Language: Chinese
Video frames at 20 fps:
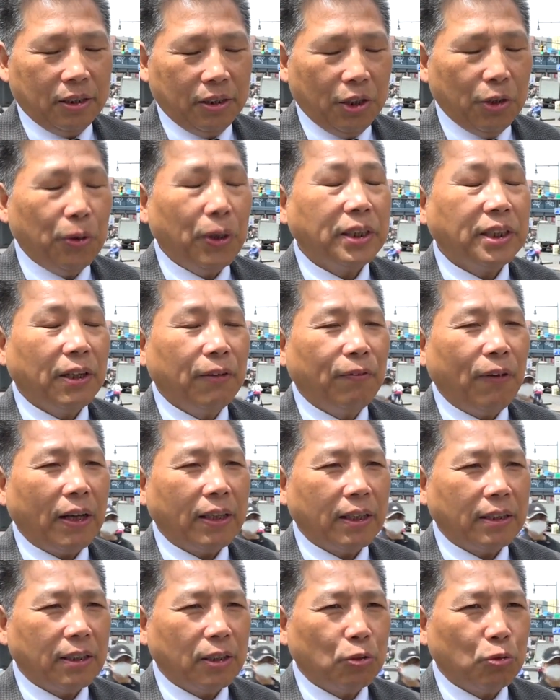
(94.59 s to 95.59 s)
纽约警方
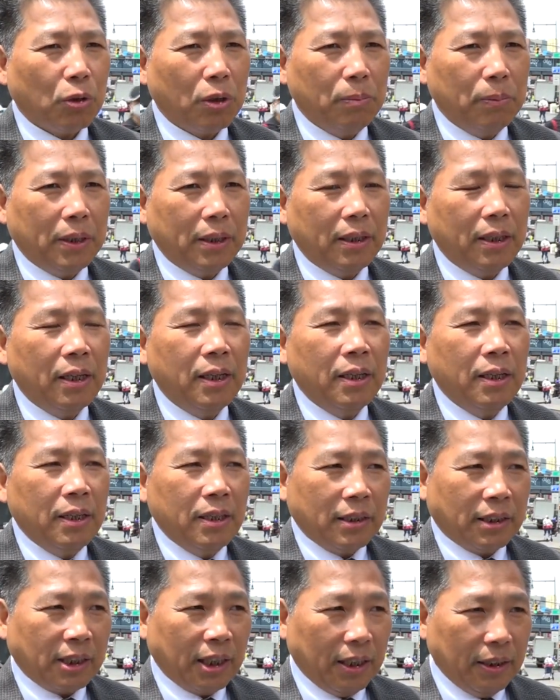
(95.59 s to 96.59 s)
呢是专门
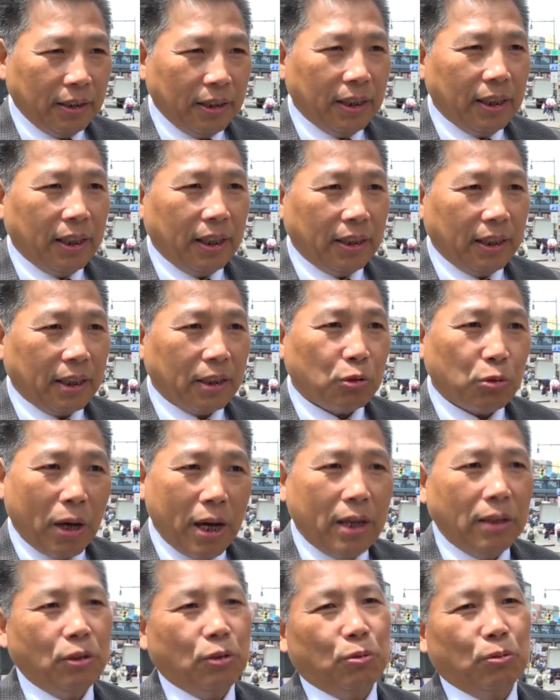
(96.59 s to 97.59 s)
成立了一个
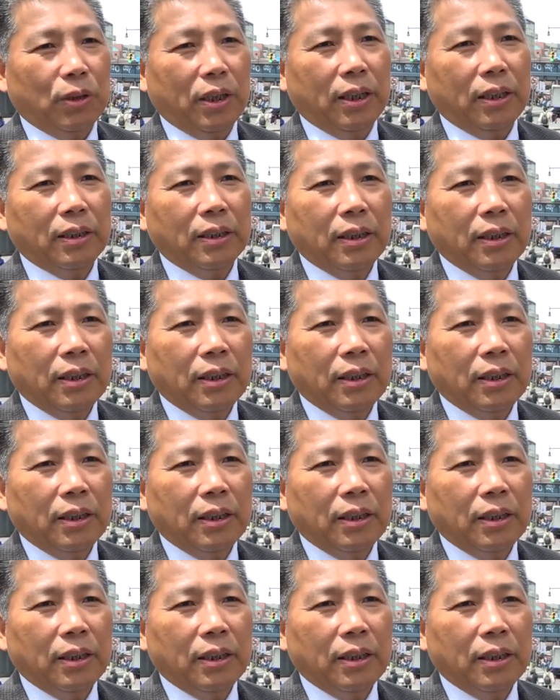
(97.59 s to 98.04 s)
专案组的，